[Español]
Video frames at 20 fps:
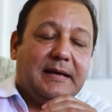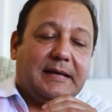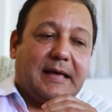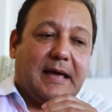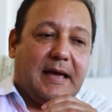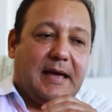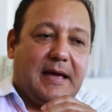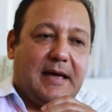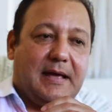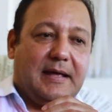
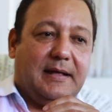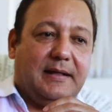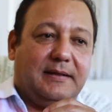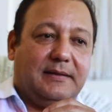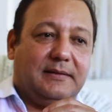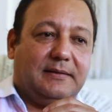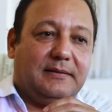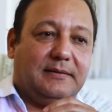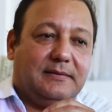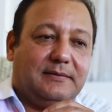que
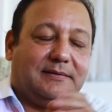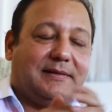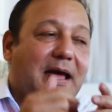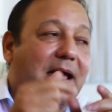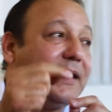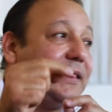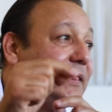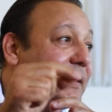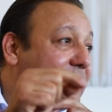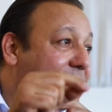
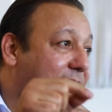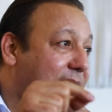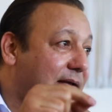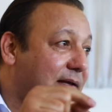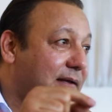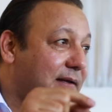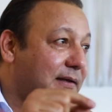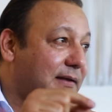desde